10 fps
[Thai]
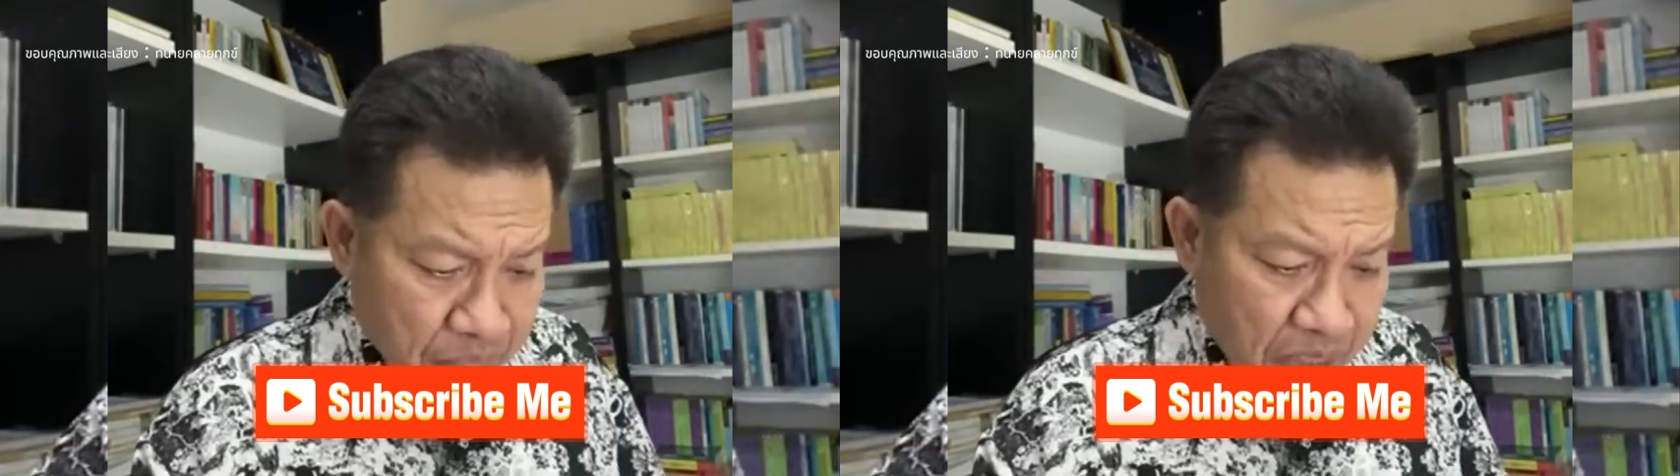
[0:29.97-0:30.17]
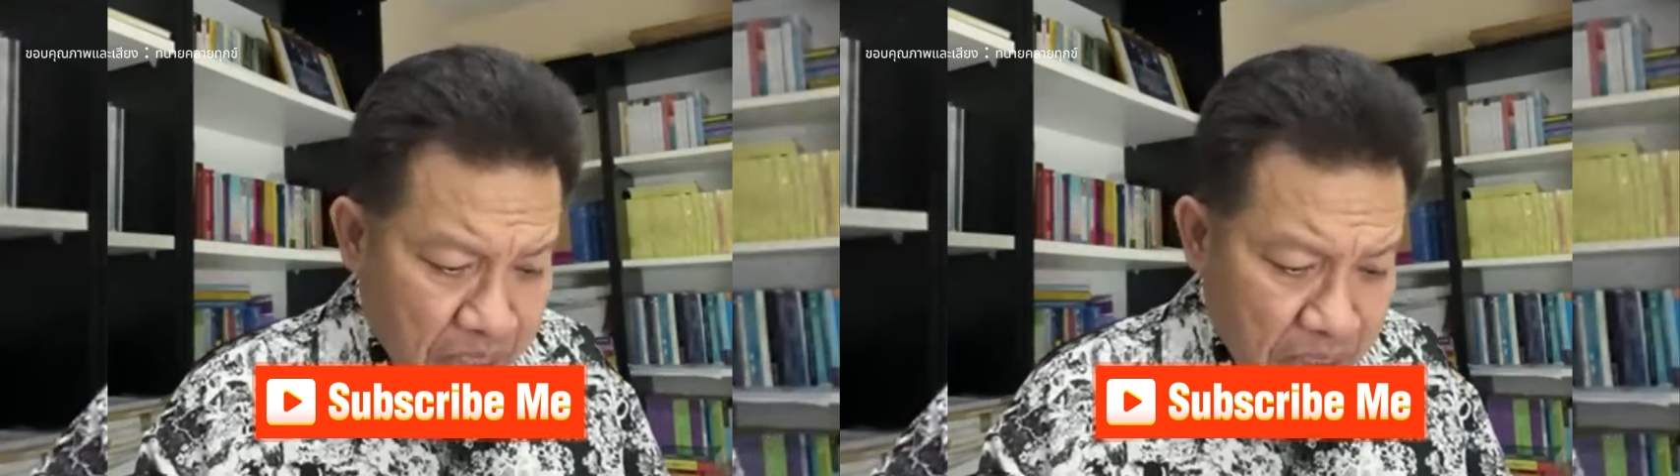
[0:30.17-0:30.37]

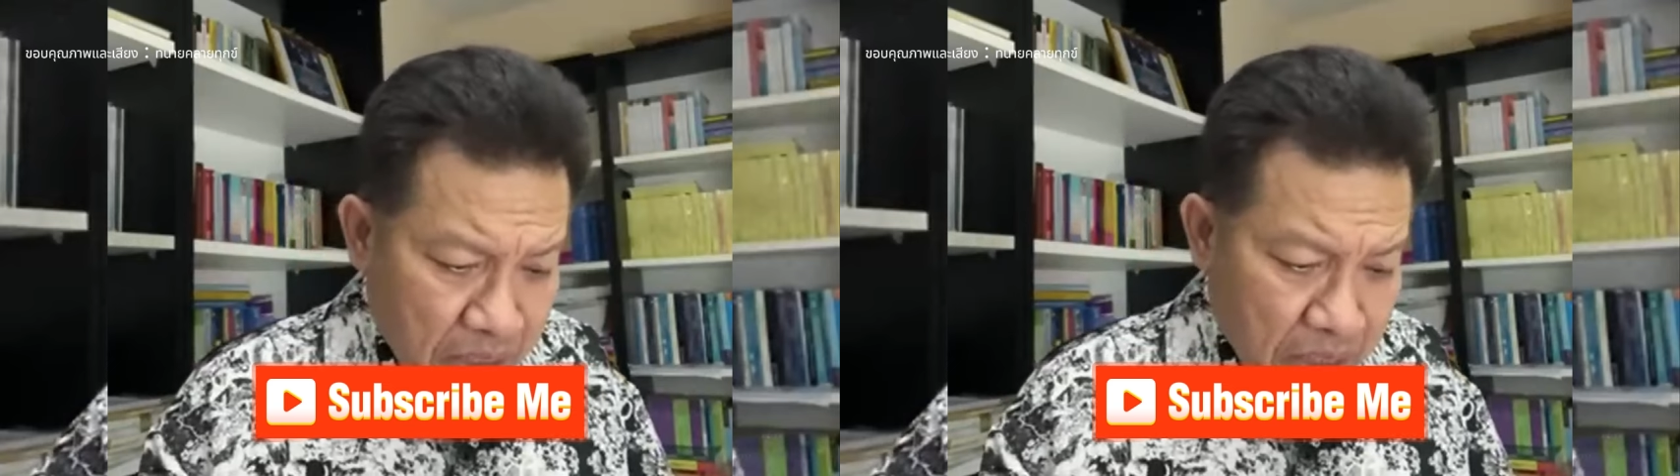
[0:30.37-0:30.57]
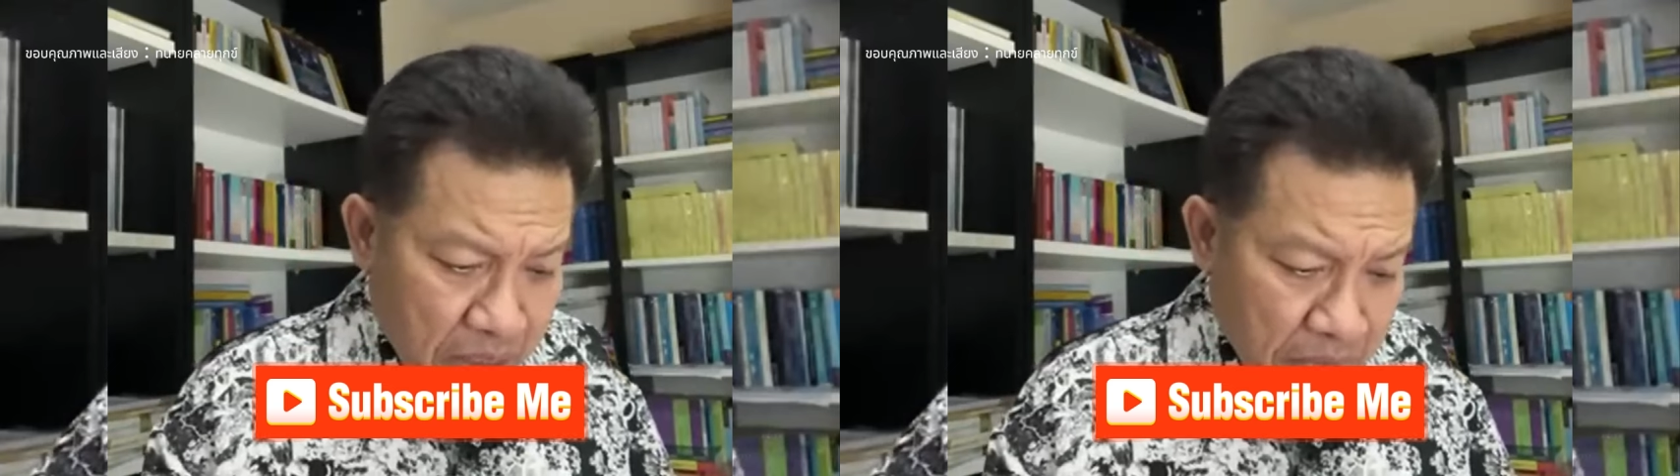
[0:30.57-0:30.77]

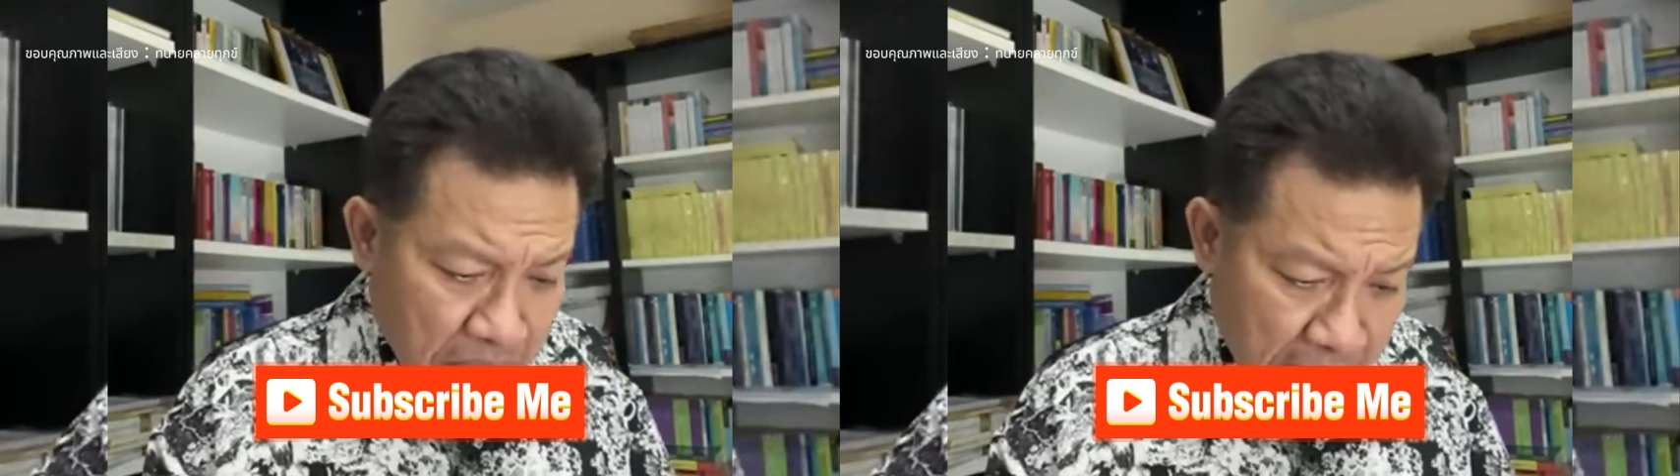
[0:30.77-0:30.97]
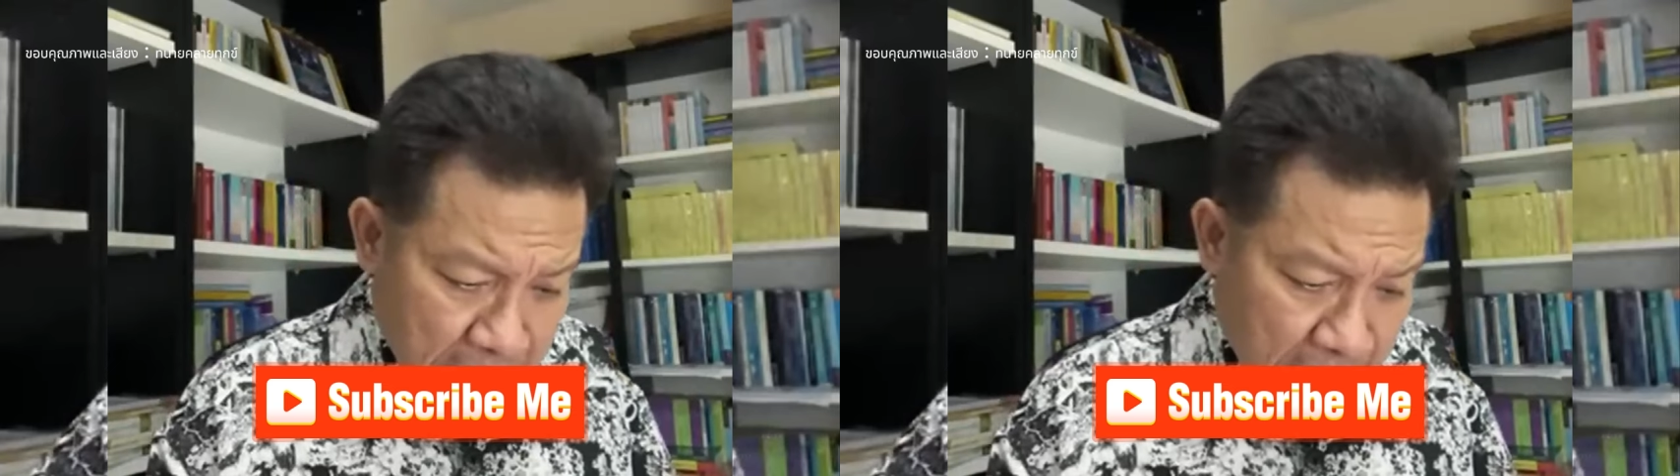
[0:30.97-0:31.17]
3
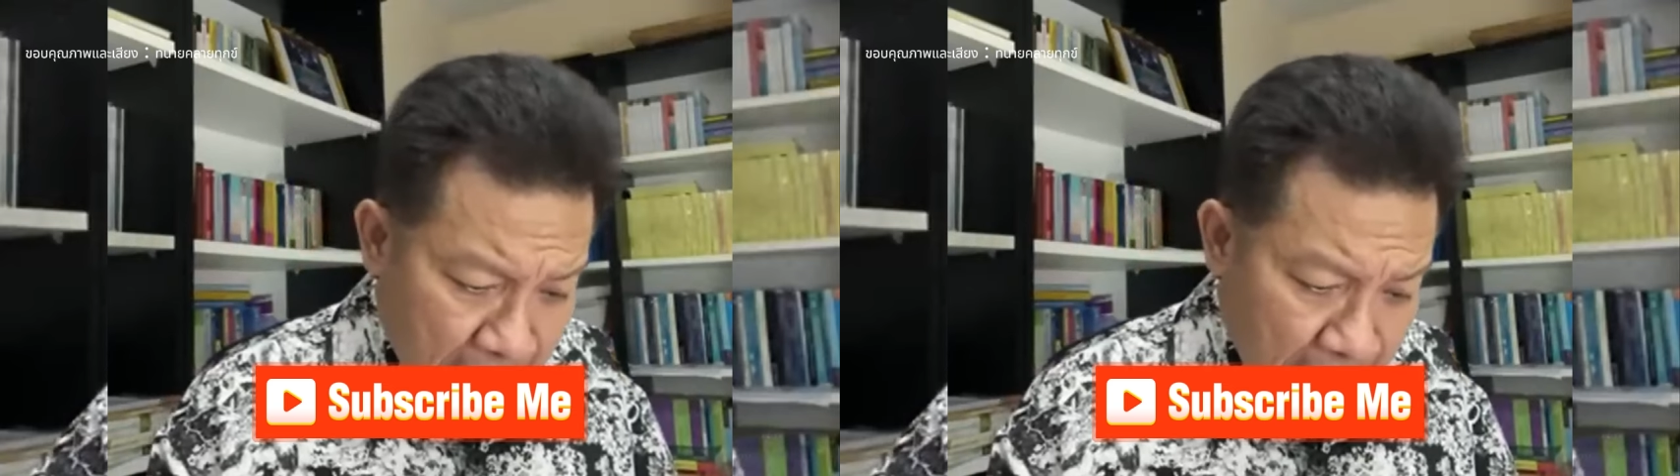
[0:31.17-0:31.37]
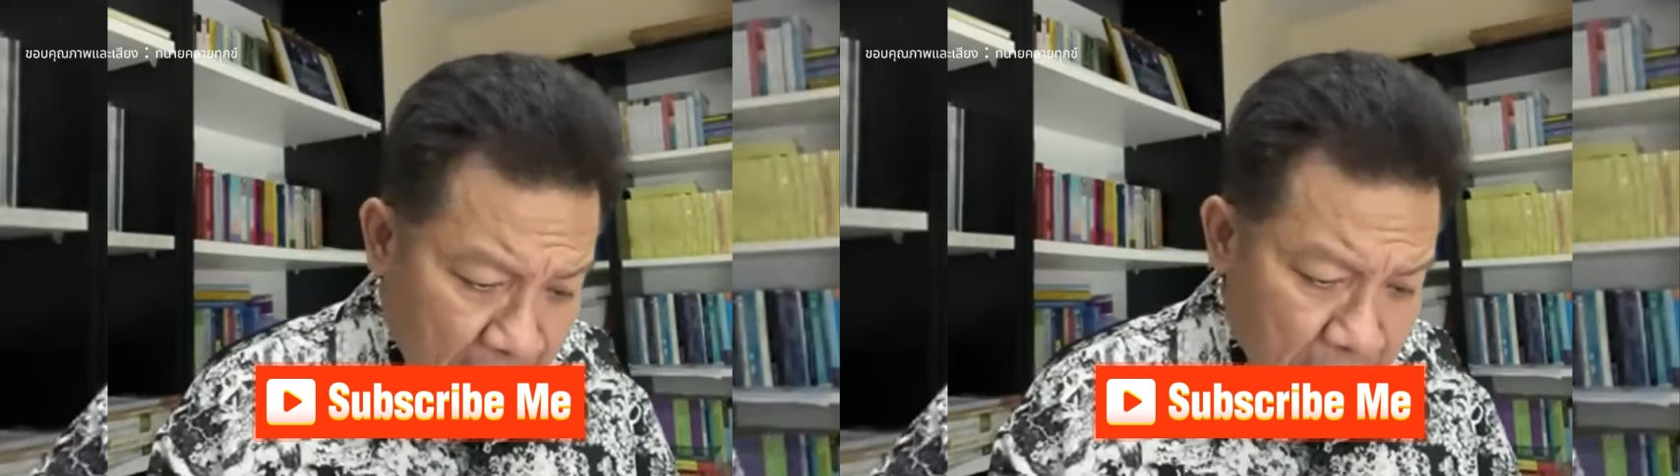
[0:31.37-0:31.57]
เศรษฐา